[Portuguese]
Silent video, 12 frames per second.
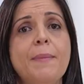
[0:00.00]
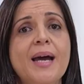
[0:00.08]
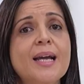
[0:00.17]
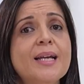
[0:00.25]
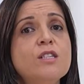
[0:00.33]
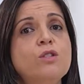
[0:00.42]

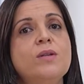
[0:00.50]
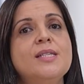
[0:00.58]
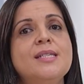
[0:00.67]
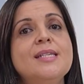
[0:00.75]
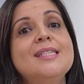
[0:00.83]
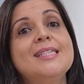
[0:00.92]
Para
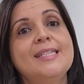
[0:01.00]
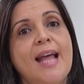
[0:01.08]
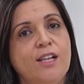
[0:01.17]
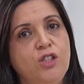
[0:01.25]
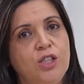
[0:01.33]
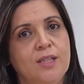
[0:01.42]
questões
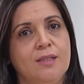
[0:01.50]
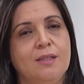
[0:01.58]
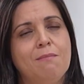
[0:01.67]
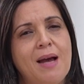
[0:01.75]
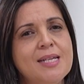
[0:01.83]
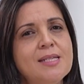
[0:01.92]
estéticas
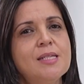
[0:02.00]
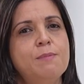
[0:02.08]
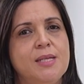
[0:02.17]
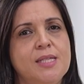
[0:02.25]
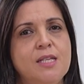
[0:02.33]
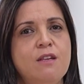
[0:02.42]
mais
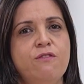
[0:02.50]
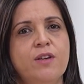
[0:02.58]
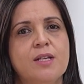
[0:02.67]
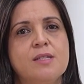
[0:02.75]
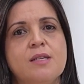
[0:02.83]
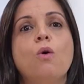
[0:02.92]

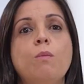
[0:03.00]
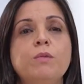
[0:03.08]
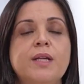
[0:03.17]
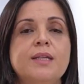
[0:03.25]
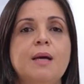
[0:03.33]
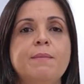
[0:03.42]
específicas, como
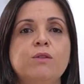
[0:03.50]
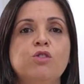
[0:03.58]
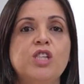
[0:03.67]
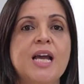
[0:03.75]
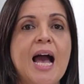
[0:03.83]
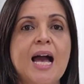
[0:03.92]
tratamento
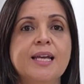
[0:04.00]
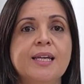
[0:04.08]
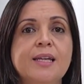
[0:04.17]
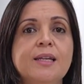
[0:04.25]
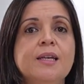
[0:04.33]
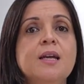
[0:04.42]
de
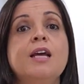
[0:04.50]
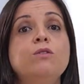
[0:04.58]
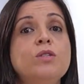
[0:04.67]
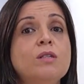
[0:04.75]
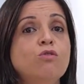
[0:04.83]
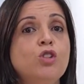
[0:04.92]
acne,
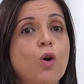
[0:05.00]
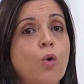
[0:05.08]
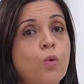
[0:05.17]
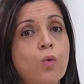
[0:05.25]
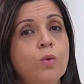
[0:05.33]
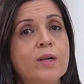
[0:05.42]
redução de
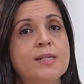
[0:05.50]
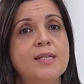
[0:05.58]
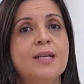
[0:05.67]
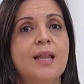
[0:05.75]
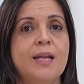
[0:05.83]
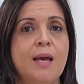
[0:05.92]
rugas e
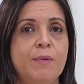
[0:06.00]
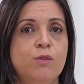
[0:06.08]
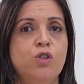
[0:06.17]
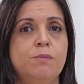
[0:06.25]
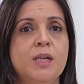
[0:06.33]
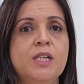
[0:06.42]
clareamento
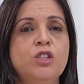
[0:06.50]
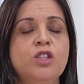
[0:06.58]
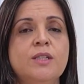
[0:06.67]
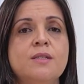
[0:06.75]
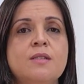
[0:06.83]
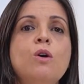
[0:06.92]
de
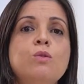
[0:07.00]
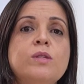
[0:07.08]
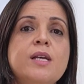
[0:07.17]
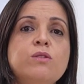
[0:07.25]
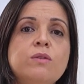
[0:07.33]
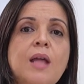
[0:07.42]
manchas, os
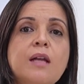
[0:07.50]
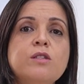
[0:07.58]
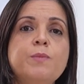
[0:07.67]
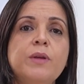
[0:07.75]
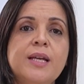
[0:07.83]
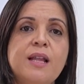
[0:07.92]
resultados
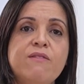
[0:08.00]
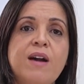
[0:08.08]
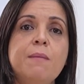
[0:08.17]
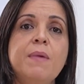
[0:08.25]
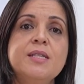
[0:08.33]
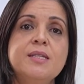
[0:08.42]
podem
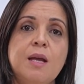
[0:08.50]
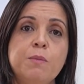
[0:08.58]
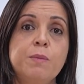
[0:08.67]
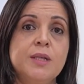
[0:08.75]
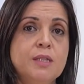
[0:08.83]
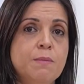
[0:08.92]
levar mais tempo
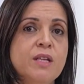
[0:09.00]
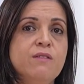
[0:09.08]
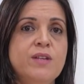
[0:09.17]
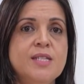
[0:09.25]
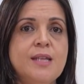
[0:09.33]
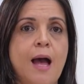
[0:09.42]
para se
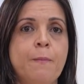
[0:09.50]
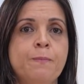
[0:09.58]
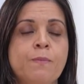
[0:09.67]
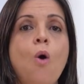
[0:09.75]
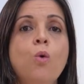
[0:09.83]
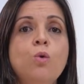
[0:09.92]
manifestar.
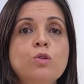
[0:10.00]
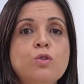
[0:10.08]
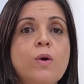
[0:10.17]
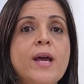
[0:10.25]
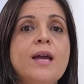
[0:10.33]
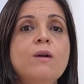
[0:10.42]
O
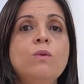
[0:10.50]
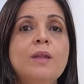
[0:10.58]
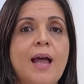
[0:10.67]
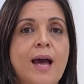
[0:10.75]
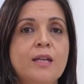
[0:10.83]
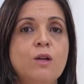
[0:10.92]
uso
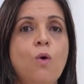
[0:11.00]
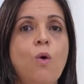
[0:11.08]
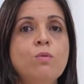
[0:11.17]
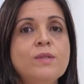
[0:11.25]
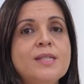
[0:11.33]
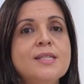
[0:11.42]
regular e
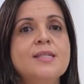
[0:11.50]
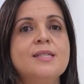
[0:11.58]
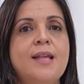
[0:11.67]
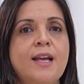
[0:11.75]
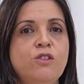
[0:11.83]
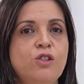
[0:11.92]

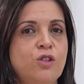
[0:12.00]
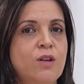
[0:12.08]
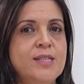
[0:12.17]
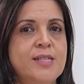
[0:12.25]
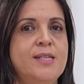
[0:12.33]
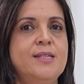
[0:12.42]
consistente de
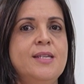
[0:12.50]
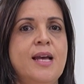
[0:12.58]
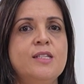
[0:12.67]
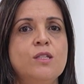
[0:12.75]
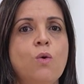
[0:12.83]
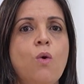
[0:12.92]
óleos
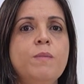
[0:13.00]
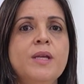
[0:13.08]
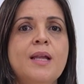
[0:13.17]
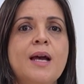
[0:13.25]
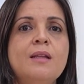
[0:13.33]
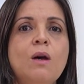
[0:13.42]
essenciais,
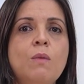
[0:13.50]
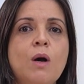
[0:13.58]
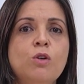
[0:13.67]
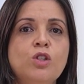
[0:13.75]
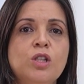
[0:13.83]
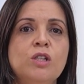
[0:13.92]
combinado a uma
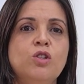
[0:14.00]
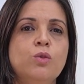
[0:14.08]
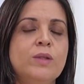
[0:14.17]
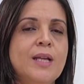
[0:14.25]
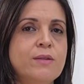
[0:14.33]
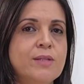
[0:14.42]
rotina de
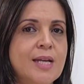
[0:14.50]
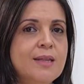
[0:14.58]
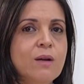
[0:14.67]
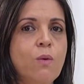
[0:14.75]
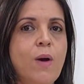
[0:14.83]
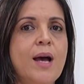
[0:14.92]
cuidados
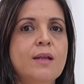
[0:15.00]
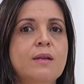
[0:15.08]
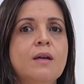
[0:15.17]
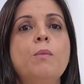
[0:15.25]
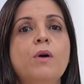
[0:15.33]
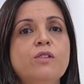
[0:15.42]

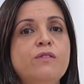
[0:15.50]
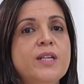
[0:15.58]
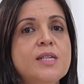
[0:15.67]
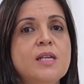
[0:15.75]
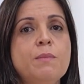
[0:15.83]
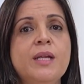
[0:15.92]
adequada, pode
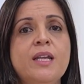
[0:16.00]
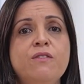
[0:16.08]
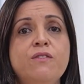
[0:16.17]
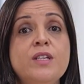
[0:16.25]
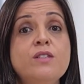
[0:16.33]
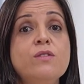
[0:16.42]
oferecer
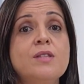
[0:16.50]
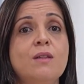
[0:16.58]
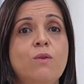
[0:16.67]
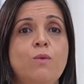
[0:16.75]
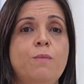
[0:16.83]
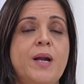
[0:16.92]
benefícios a
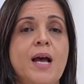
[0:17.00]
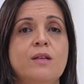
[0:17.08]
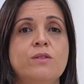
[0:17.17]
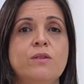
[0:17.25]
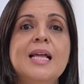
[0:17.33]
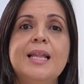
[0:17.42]
longo
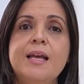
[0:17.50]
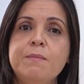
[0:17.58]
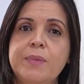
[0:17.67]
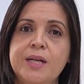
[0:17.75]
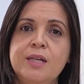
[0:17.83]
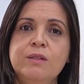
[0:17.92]
prazo.
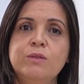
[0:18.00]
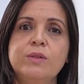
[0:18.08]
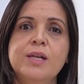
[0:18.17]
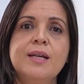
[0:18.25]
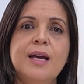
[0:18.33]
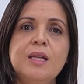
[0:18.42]
Lembrando
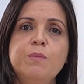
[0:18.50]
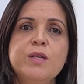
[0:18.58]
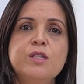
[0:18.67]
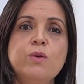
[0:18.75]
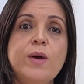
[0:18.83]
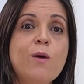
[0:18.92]
que cada
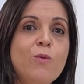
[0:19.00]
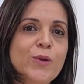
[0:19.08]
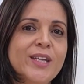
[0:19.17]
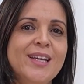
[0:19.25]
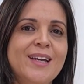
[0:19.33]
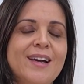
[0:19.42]
pessoa é
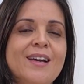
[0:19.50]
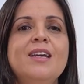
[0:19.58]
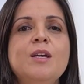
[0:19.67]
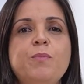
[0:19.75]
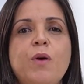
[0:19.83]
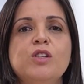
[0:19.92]
única
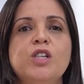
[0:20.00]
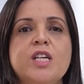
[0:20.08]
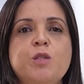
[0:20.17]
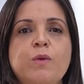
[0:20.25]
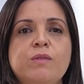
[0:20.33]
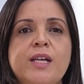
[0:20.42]
e pode
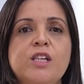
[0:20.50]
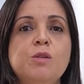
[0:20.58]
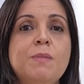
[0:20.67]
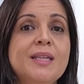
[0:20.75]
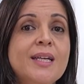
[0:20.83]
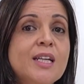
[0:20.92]
responder de
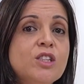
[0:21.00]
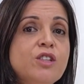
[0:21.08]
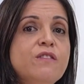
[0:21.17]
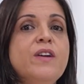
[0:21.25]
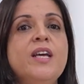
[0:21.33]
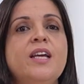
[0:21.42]
maneira
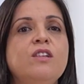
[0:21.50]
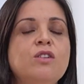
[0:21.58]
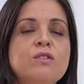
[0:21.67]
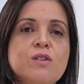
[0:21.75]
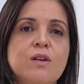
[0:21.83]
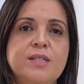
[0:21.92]
diferente
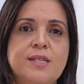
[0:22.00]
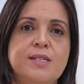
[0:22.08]
aos óleos